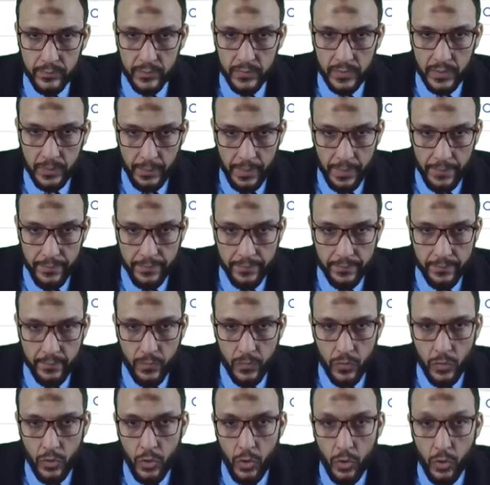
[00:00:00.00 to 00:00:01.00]
تمام
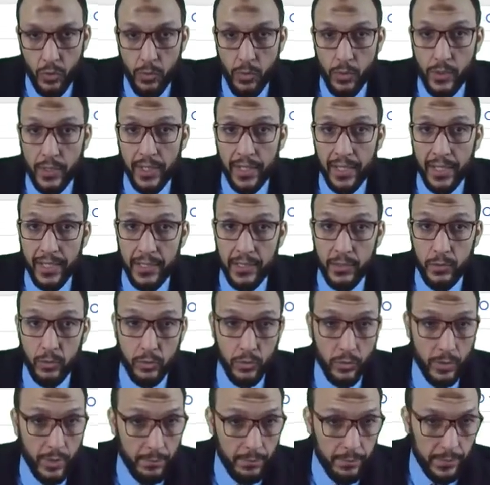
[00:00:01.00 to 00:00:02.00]
ممكن اخليه
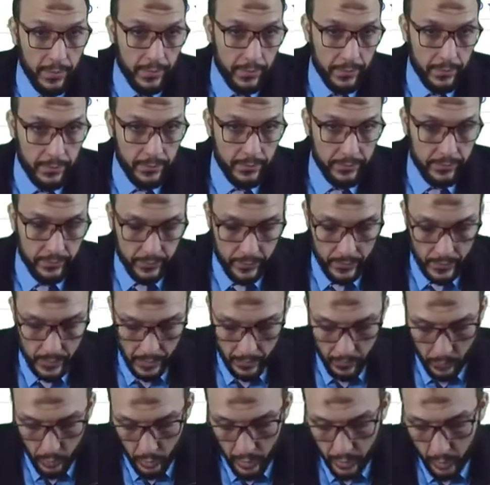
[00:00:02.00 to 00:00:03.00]
اوتو نمبر
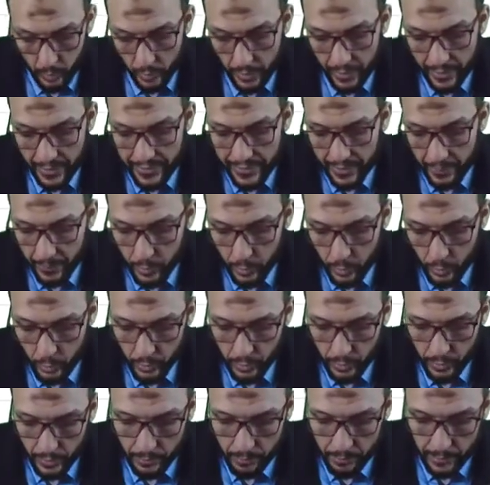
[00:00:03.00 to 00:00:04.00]
ممكن اكون عايز اعمله
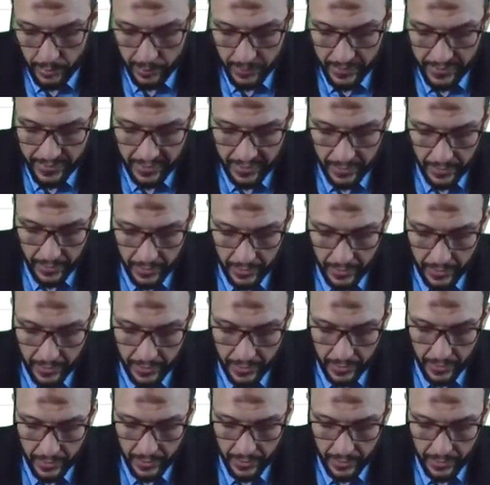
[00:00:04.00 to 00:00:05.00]
اوتو نمبر مثلا
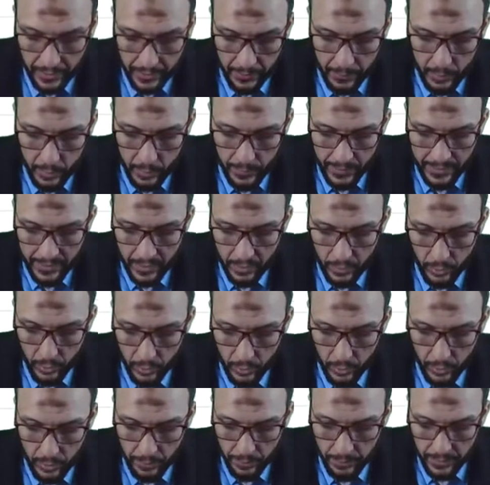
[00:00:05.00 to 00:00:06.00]
خلينا نعمله مثلا
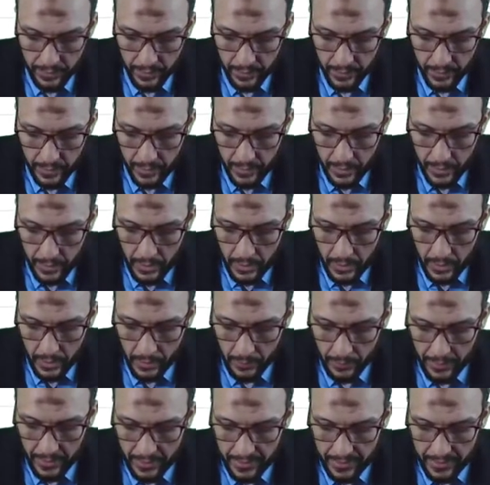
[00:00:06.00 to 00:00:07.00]
اوتو نمبر
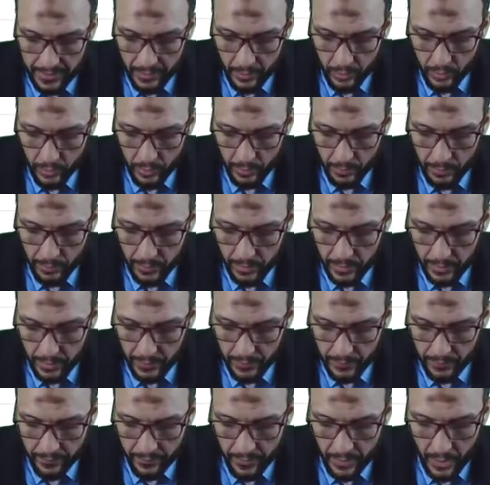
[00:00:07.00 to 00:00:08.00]
اعملها ازاي اوتو نمبر
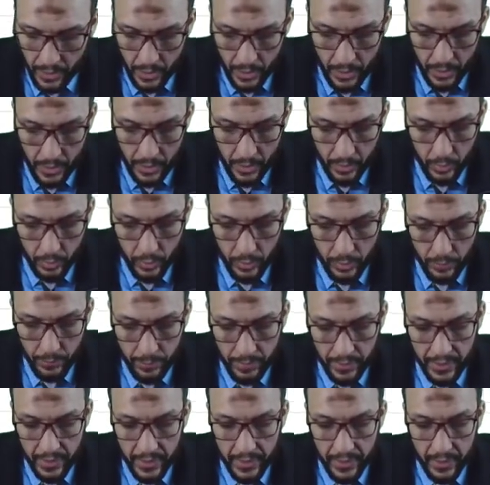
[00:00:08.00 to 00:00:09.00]
دي اوتو
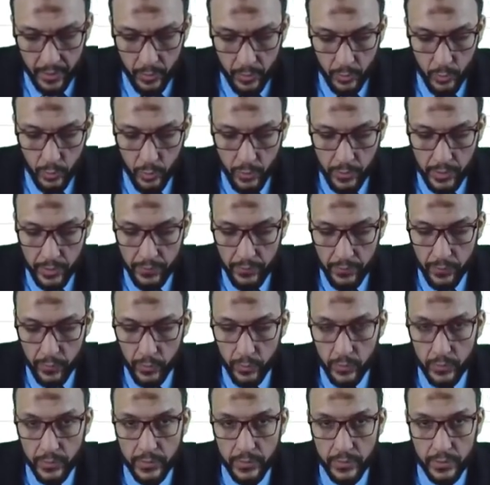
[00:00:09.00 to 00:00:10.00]
نمبر يعني هقول له
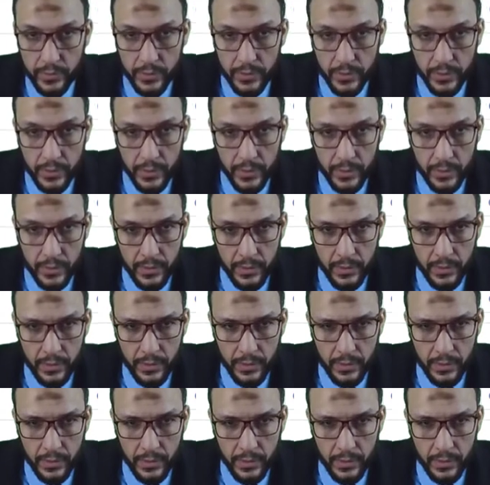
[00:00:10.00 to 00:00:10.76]
ديفولت دي